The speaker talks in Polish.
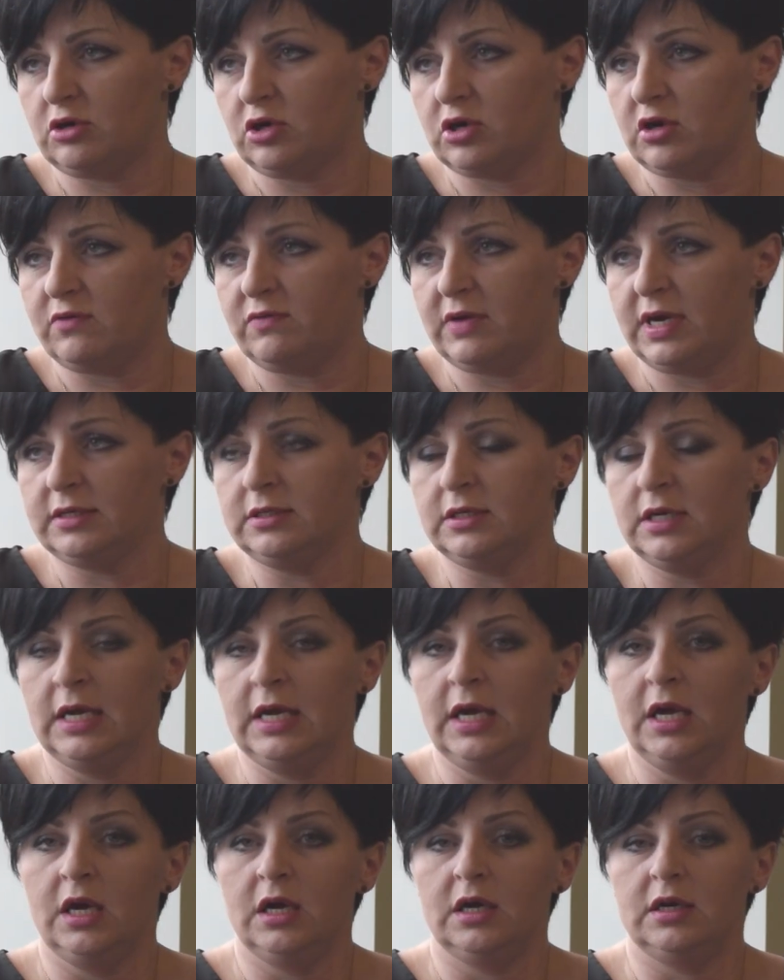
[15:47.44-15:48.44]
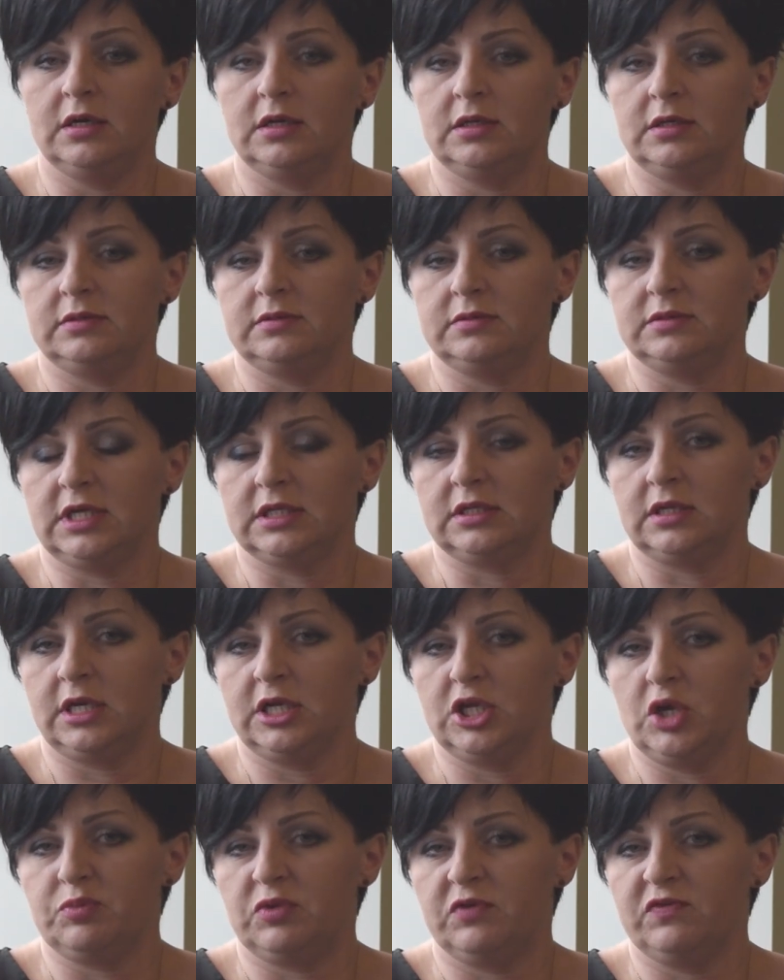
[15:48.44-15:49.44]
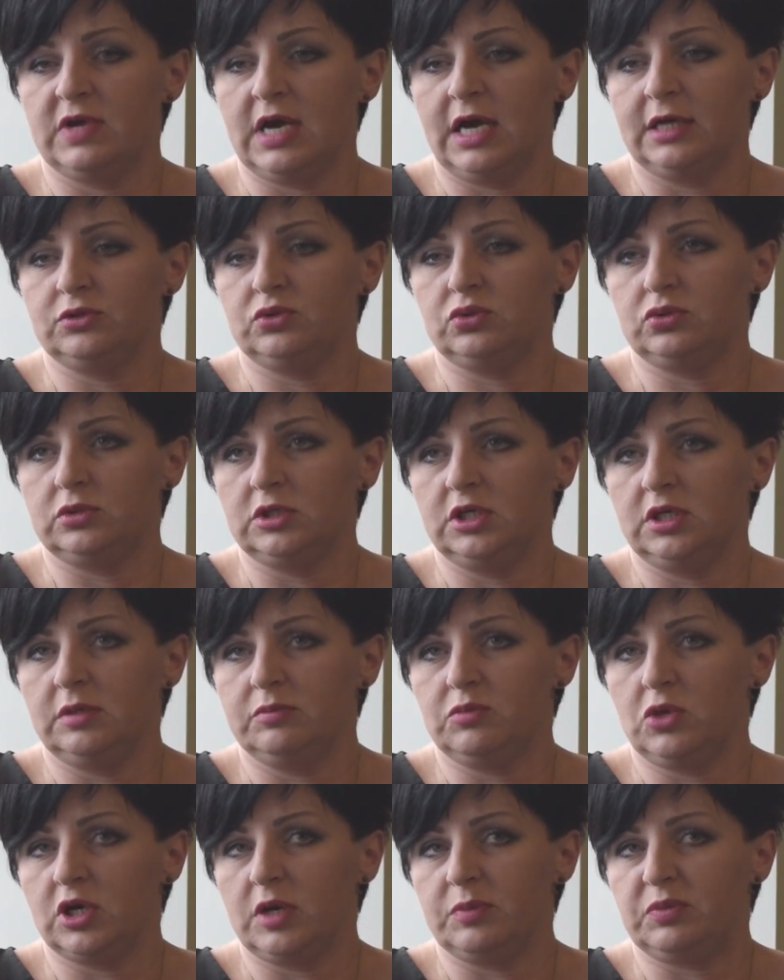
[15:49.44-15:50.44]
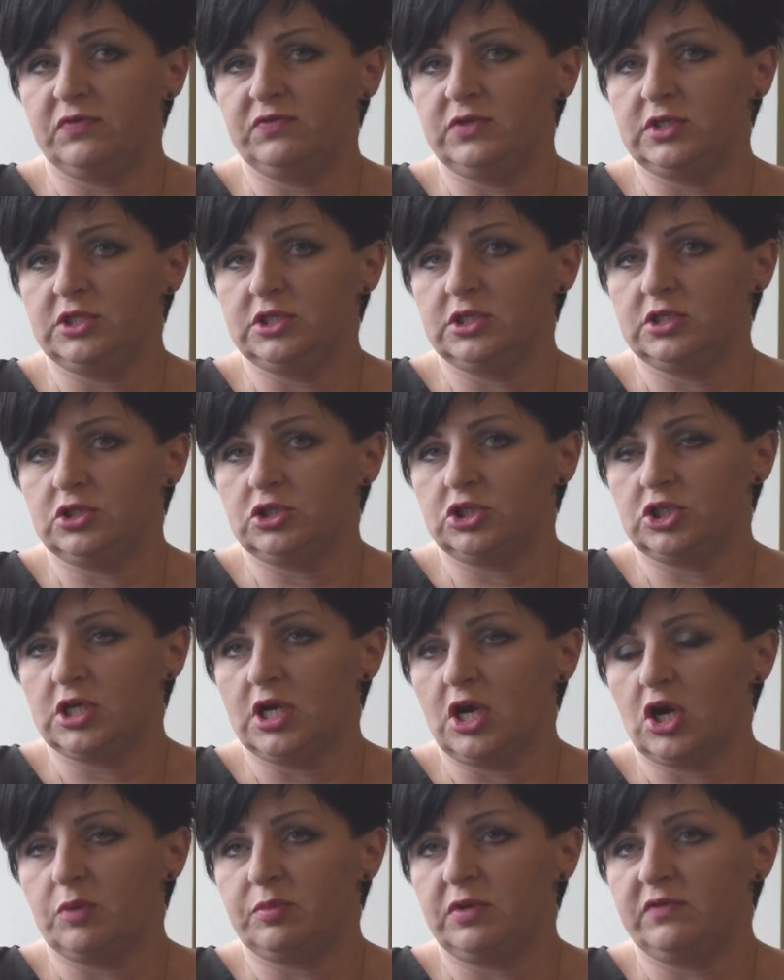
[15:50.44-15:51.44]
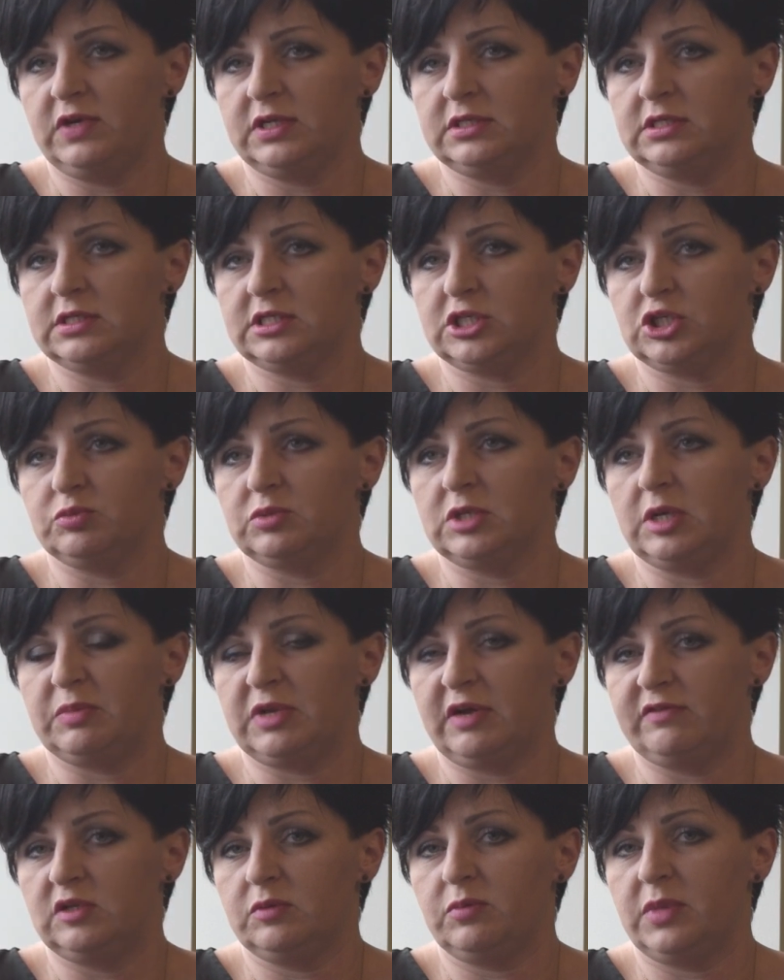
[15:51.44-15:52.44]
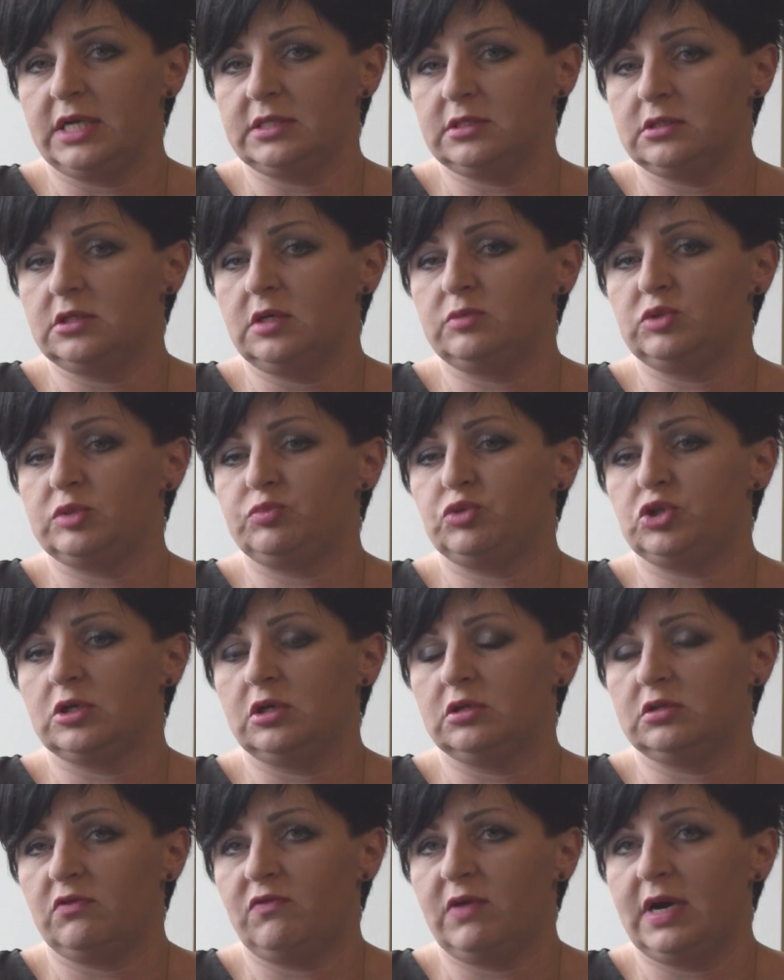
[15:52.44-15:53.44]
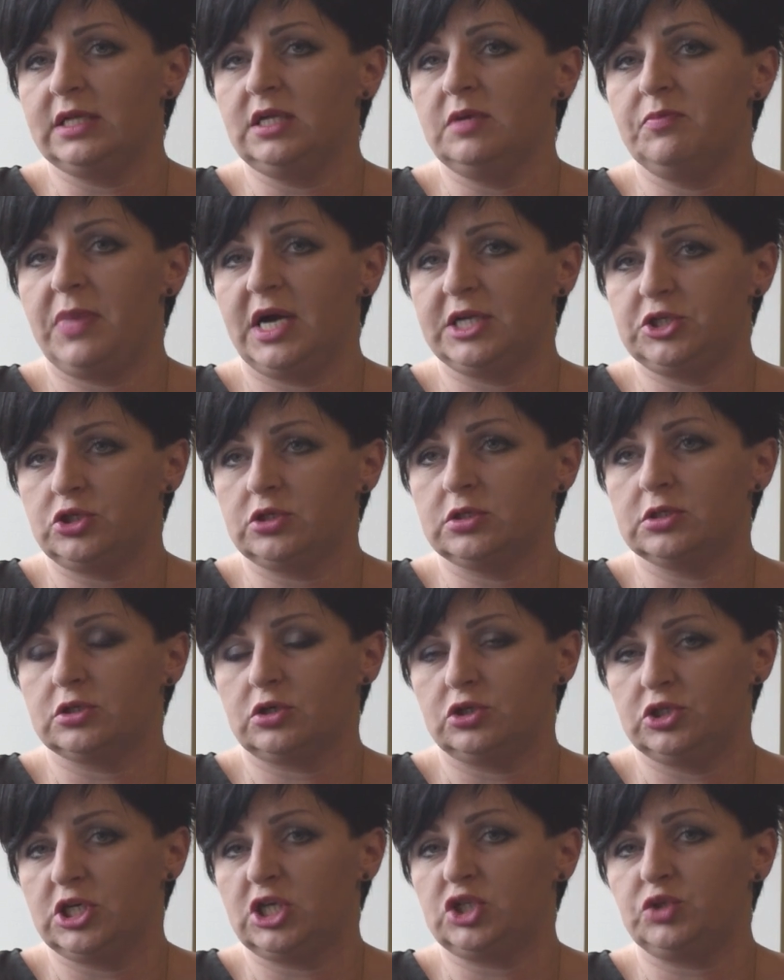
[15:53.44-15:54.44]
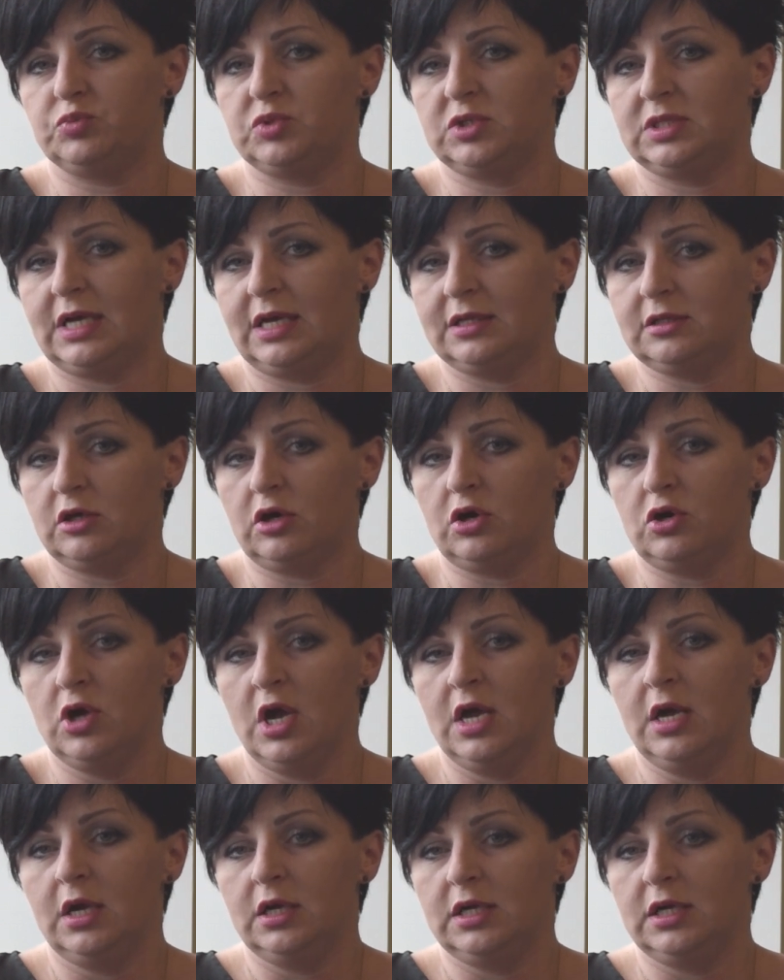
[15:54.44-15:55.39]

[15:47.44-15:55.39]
zachorowań na terenie powiatu i mogę powiedzieć, że jako powiat jesteśmy naprawdę bardzo dobrze przygotowani, patrząc chociażby na to,